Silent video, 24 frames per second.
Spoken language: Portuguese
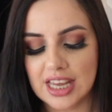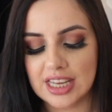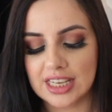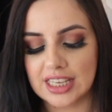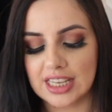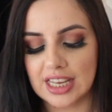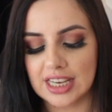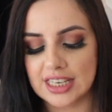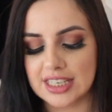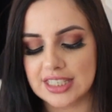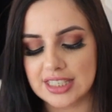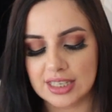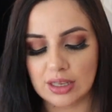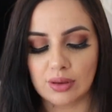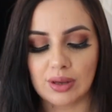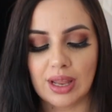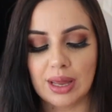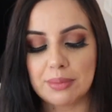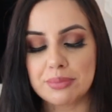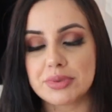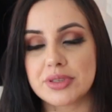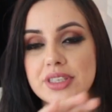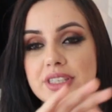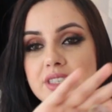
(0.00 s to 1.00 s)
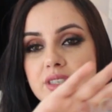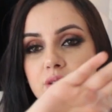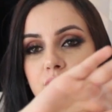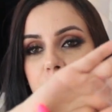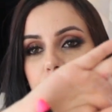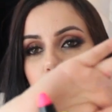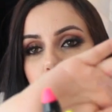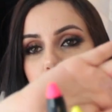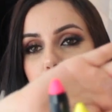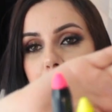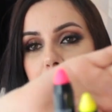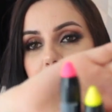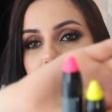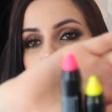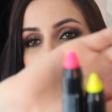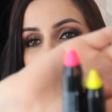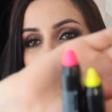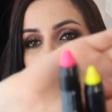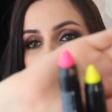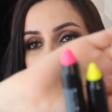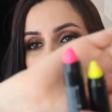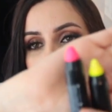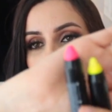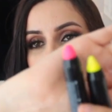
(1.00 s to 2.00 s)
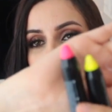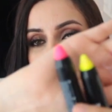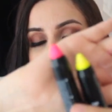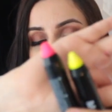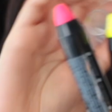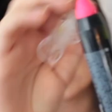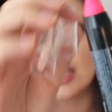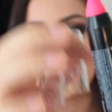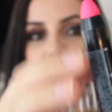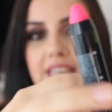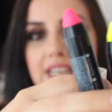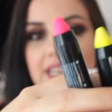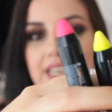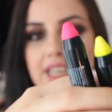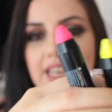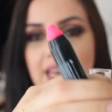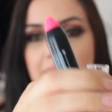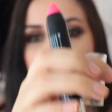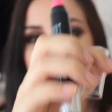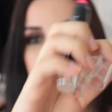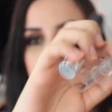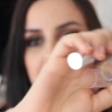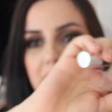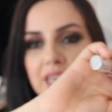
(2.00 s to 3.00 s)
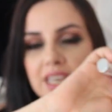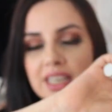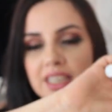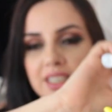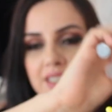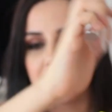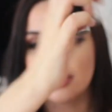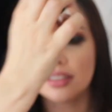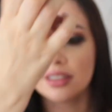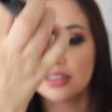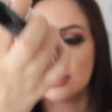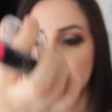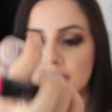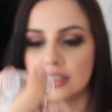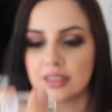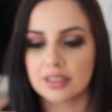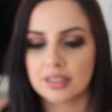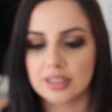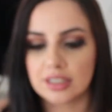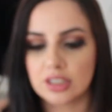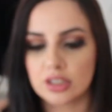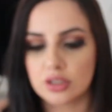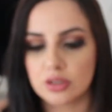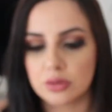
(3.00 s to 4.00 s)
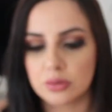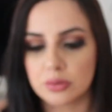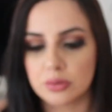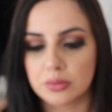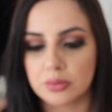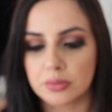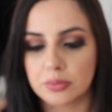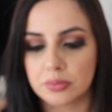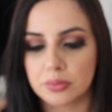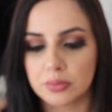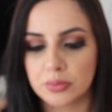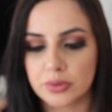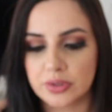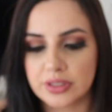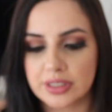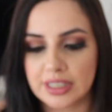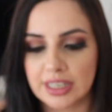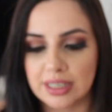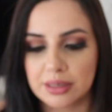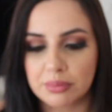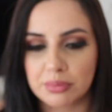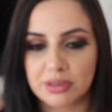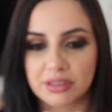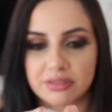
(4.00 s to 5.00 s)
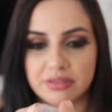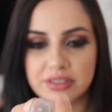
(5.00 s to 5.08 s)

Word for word: que eles são lápis sombra, ó. E ele é bem... Deixa eu mostrar aqui pra